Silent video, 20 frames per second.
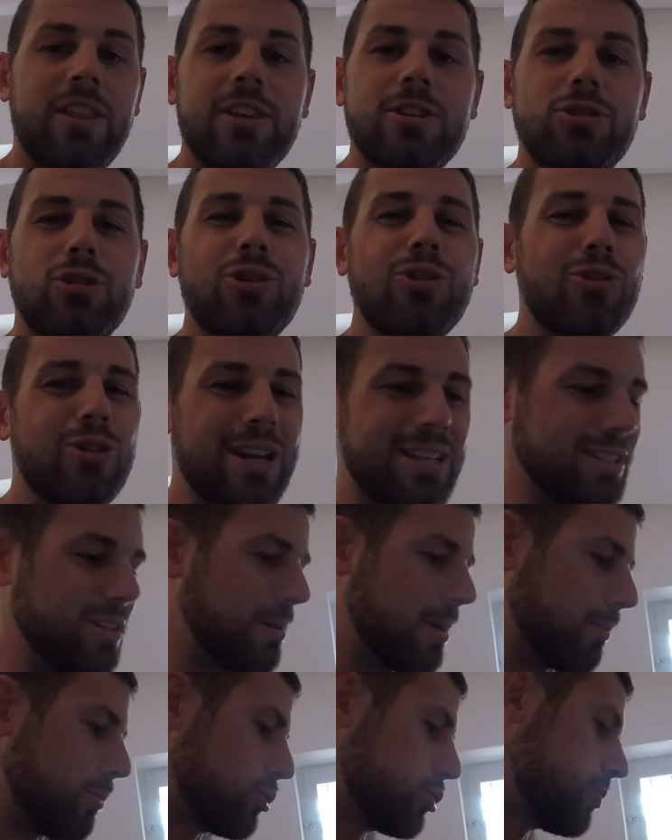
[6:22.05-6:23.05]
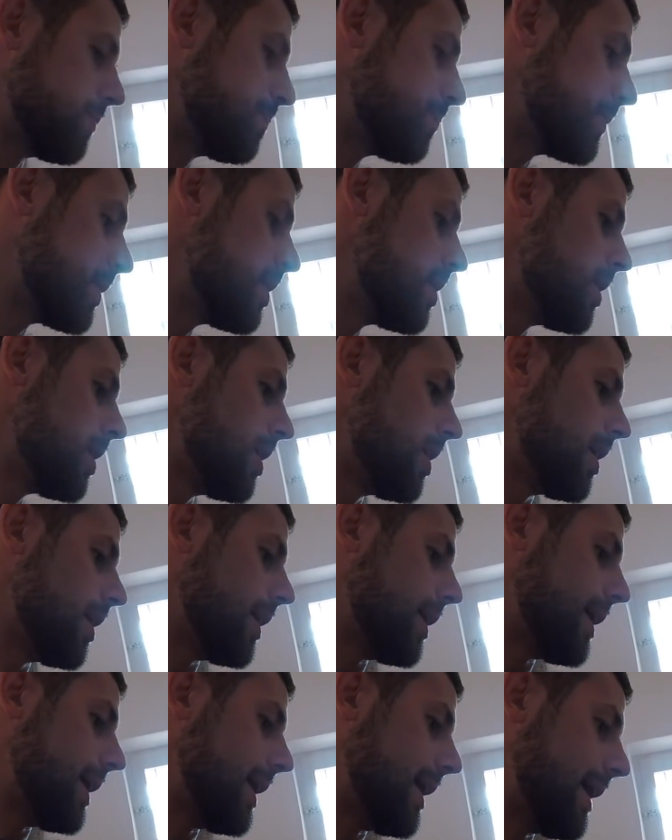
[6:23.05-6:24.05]
de sol no las llevamos.
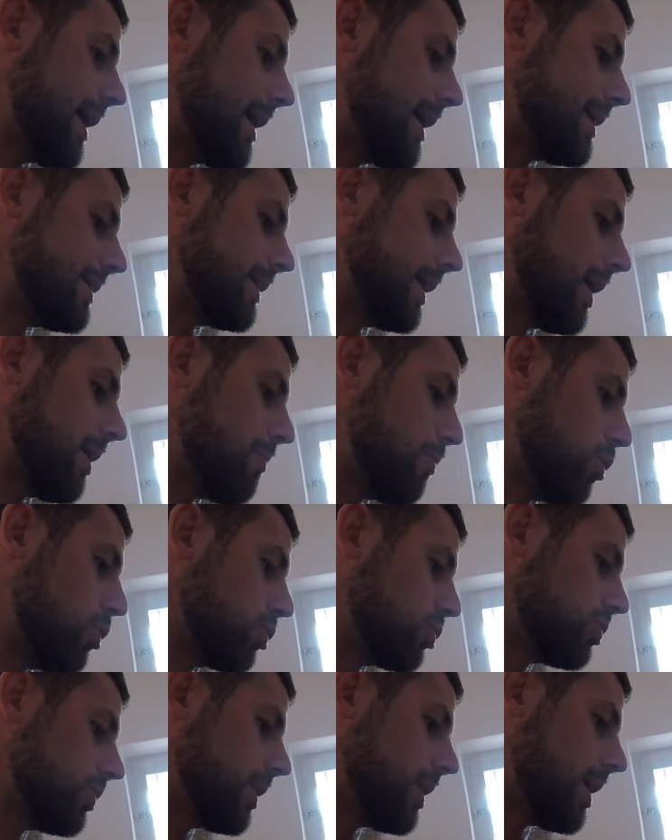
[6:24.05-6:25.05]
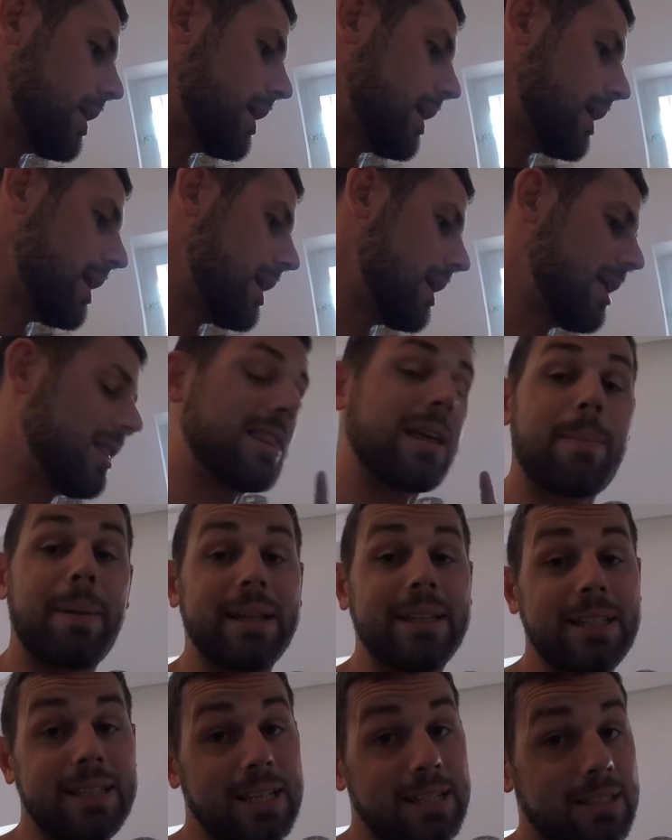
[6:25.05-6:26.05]
Eh, seguimos. Eh,
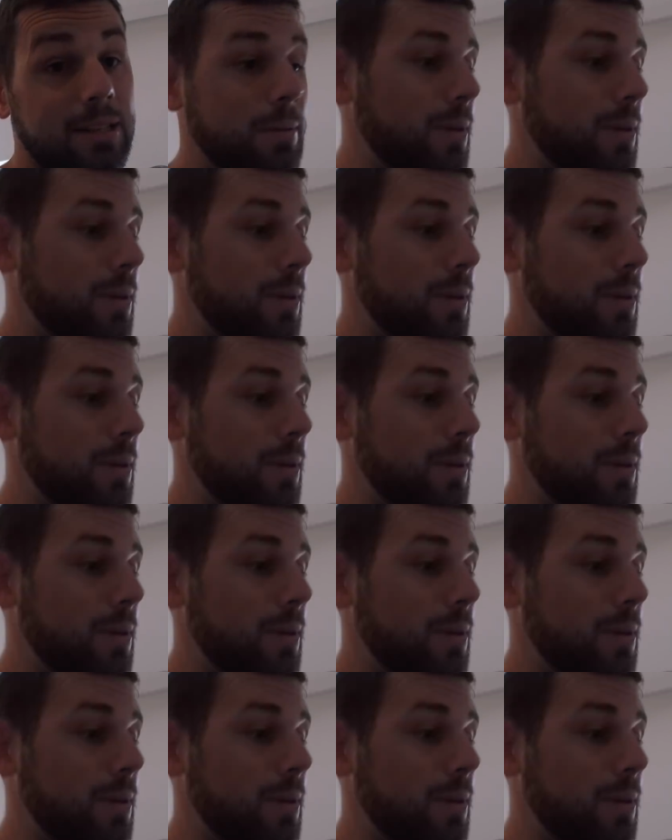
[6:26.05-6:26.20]
zapatillas de